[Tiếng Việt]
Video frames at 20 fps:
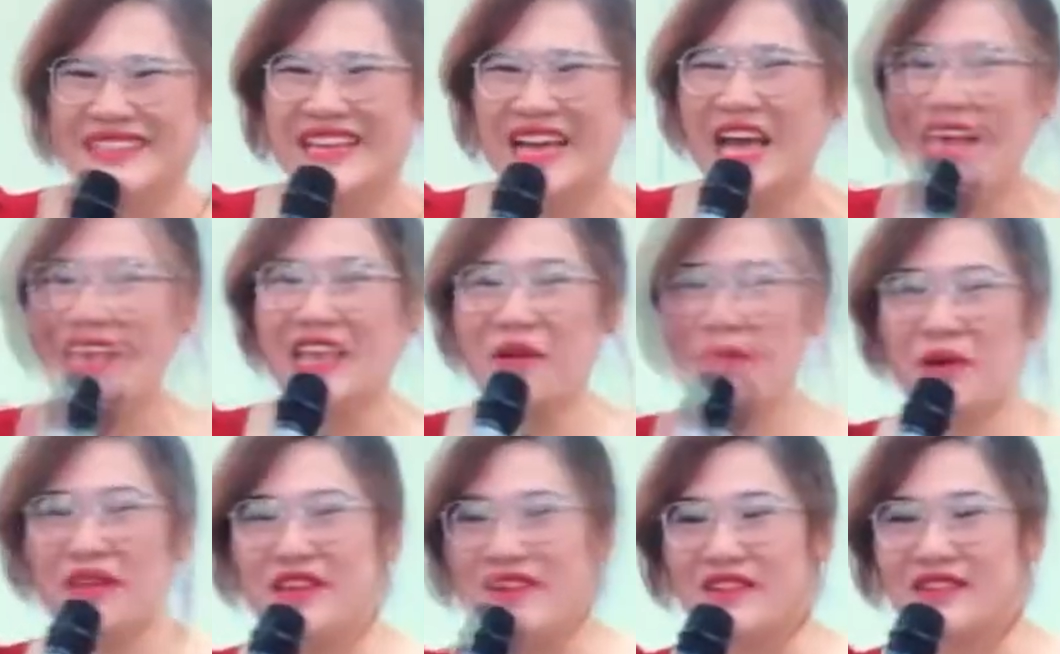gì
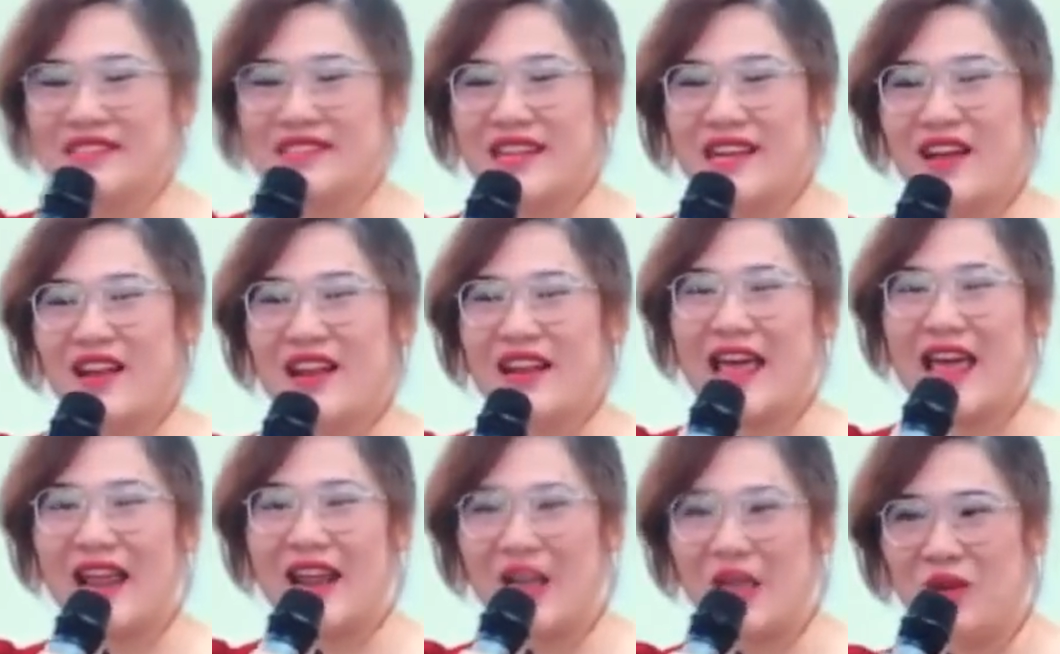theo bên dược nó sẽ gọi là
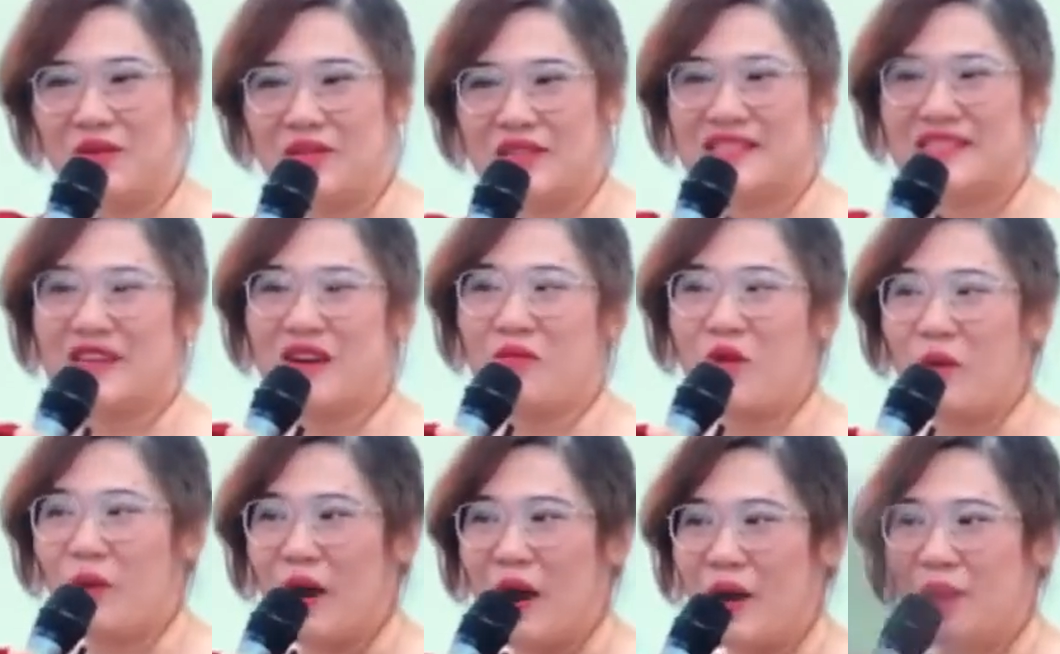đa liều là
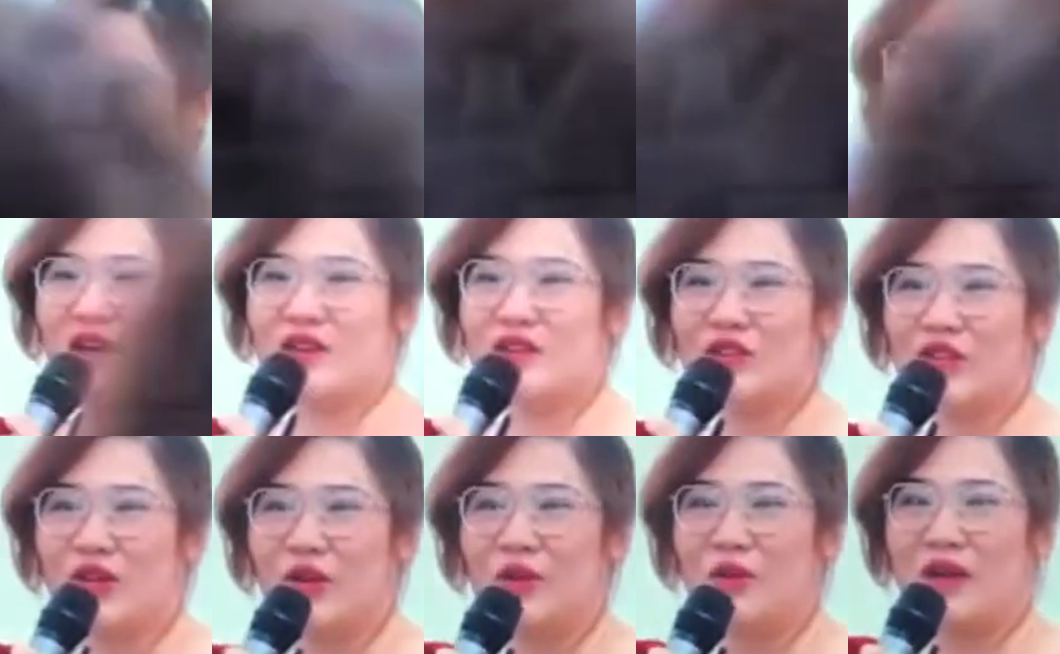trong một hộp nó có
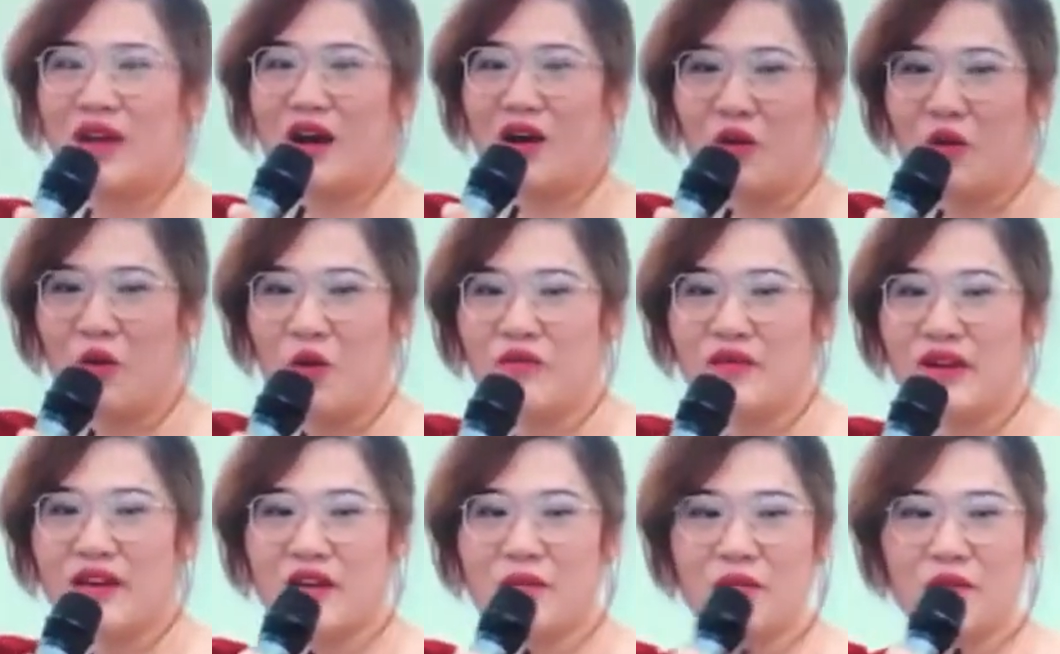nhiều lần
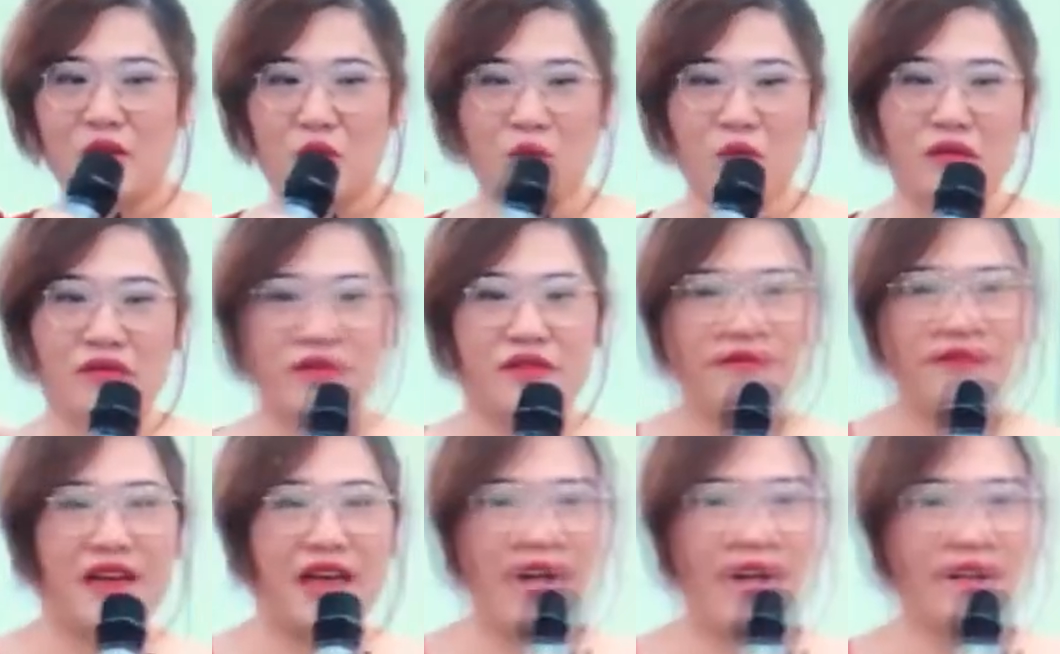uống và khi mình uống mình
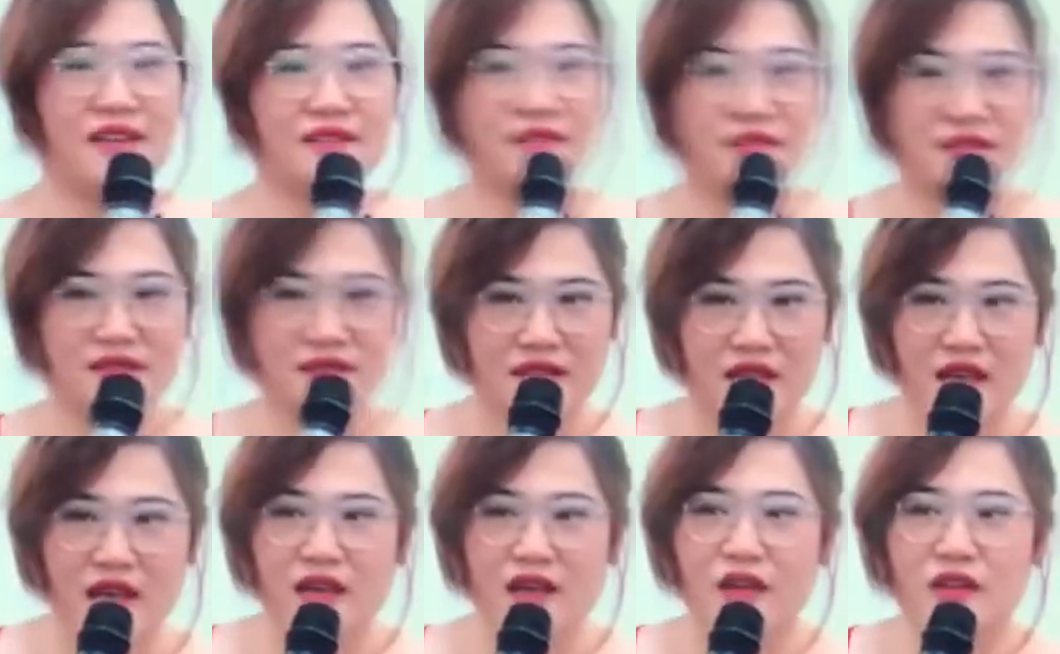phải pha
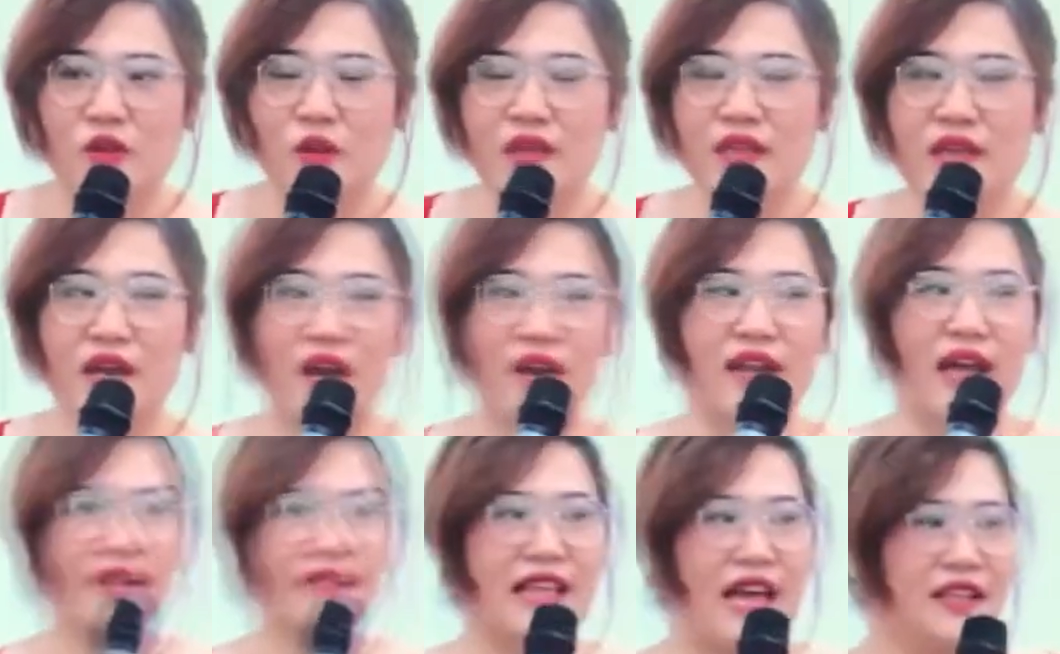tuy nhiên
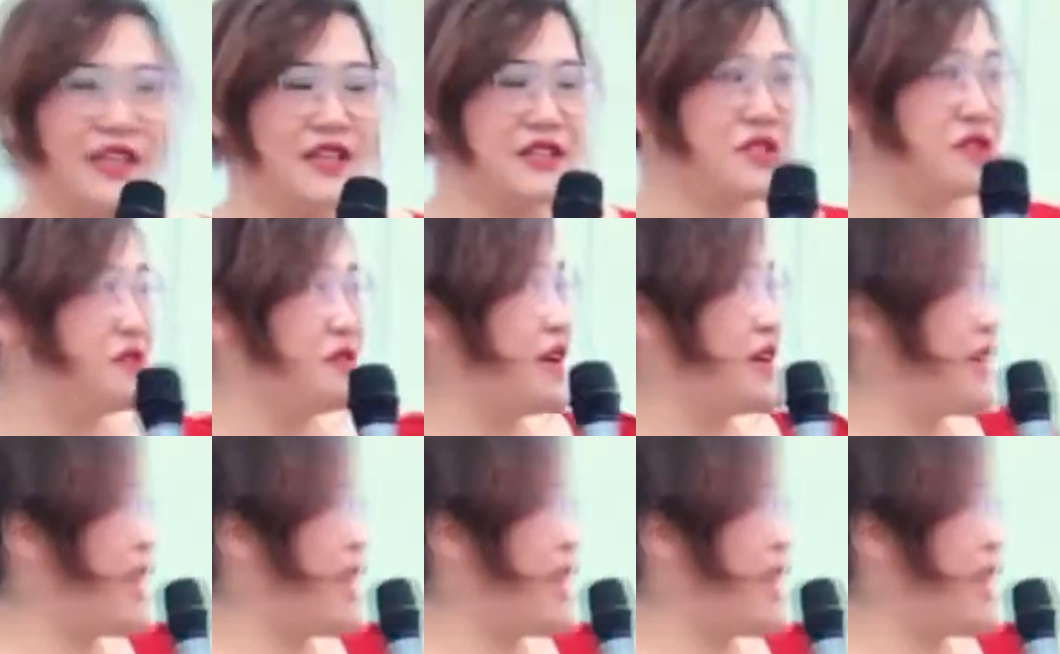ở đây tại thị trường